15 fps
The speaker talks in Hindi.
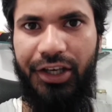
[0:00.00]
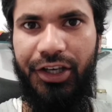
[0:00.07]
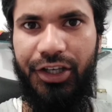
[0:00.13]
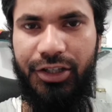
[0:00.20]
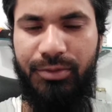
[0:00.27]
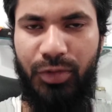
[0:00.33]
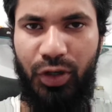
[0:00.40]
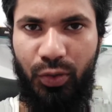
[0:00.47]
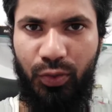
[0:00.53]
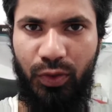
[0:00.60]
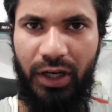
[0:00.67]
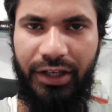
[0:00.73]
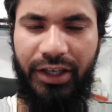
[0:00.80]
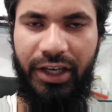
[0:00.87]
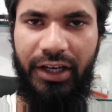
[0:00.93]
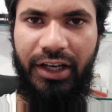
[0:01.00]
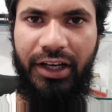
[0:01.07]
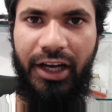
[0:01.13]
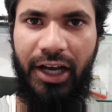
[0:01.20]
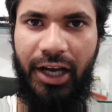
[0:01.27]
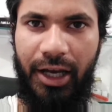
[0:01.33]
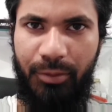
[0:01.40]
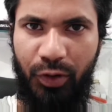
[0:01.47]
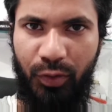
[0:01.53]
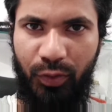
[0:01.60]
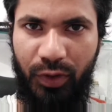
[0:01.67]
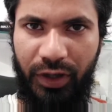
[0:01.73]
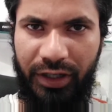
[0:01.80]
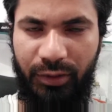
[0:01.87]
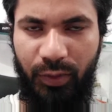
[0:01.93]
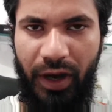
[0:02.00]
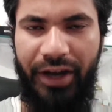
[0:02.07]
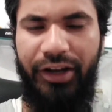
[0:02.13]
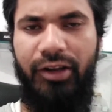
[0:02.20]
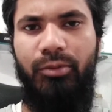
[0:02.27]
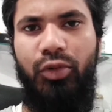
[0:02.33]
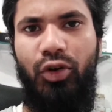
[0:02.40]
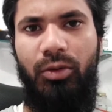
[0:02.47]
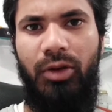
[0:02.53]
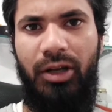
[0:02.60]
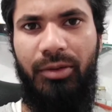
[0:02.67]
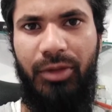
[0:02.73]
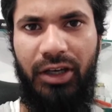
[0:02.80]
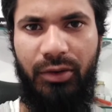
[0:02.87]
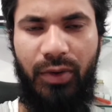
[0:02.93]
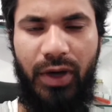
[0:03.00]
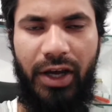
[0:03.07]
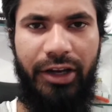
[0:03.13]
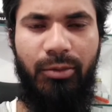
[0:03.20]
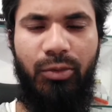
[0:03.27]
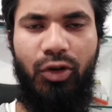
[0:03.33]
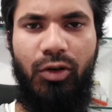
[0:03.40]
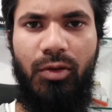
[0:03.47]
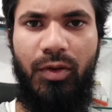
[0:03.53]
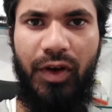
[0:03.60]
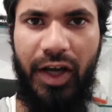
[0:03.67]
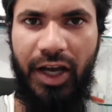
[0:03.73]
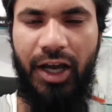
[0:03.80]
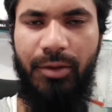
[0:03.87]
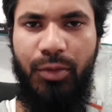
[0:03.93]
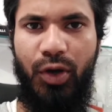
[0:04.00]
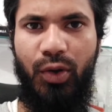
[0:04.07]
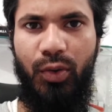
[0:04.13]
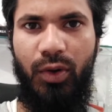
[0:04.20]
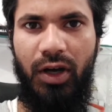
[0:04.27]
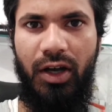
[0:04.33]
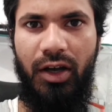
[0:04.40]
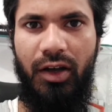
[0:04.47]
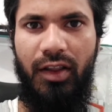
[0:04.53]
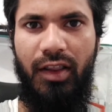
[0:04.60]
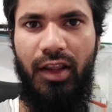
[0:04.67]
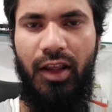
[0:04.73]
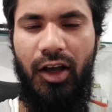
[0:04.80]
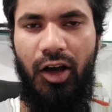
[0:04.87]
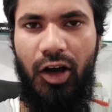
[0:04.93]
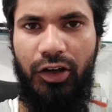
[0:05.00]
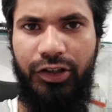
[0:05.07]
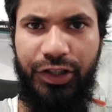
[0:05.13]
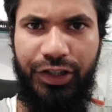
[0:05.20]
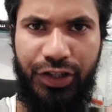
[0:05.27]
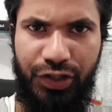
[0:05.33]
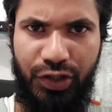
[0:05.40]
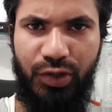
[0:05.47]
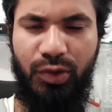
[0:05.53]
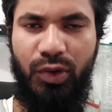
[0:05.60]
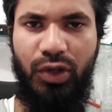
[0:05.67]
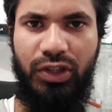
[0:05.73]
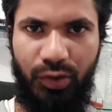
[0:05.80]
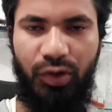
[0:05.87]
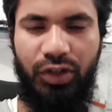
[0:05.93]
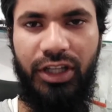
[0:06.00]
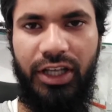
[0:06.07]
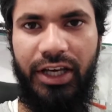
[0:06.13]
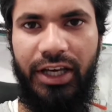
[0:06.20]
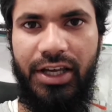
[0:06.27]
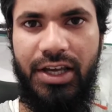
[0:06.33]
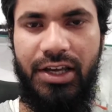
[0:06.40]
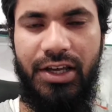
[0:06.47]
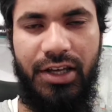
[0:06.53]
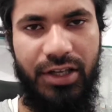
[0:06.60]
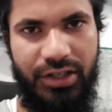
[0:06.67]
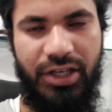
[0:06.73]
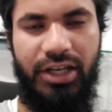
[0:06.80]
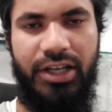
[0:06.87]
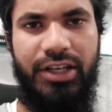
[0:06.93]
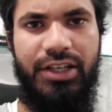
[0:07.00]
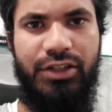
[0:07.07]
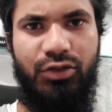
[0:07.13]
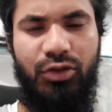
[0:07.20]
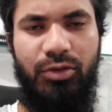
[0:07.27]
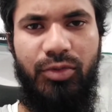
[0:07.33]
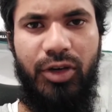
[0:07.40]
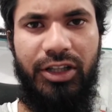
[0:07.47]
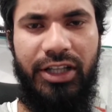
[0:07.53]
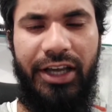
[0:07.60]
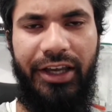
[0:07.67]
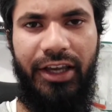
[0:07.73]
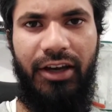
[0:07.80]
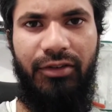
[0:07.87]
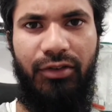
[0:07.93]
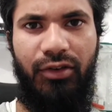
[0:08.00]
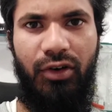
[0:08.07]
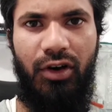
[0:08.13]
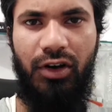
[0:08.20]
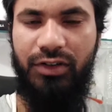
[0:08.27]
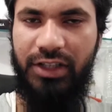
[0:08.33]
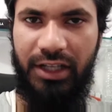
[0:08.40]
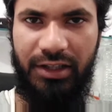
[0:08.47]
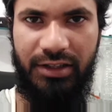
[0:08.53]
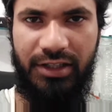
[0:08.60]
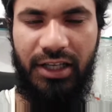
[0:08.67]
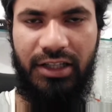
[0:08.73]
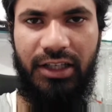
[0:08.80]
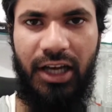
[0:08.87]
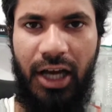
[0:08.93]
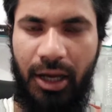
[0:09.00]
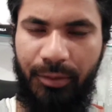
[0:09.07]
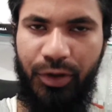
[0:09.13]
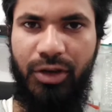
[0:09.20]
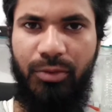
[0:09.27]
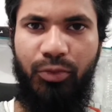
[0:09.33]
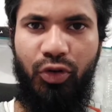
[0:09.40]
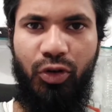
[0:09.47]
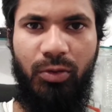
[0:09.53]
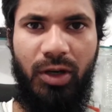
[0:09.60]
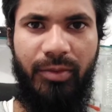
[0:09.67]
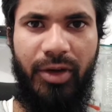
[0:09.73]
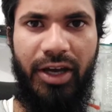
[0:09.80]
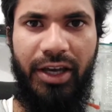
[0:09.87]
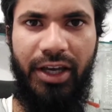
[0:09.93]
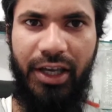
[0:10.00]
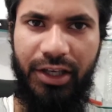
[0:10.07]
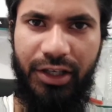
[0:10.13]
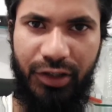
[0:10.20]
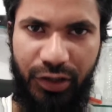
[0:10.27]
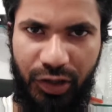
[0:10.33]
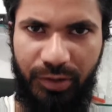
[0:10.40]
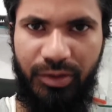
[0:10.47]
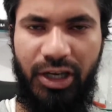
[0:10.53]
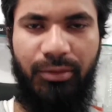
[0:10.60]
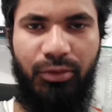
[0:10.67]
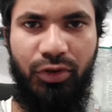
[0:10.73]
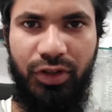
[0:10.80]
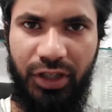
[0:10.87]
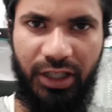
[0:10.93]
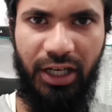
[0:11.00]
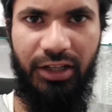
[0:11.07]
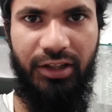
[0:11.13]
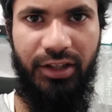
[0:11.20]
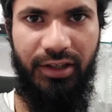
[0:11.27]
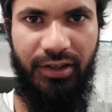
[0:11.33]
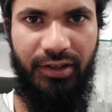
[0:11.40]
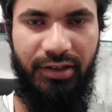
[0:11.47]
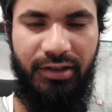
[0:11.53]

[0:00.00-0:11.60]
इसमें हुआ क्या ना कहाँ पे एक वायरिंग प्रॉब्लम है वायरिंग प्रॉब्लम कहाँ पे हुआ और ये क्यों होता होता है चलिए इसको भी बताएंगे आपको और साथ ही साथ कहाँ पे ये प्रॉब्लम आया है ये भी आपको दिखाते हैं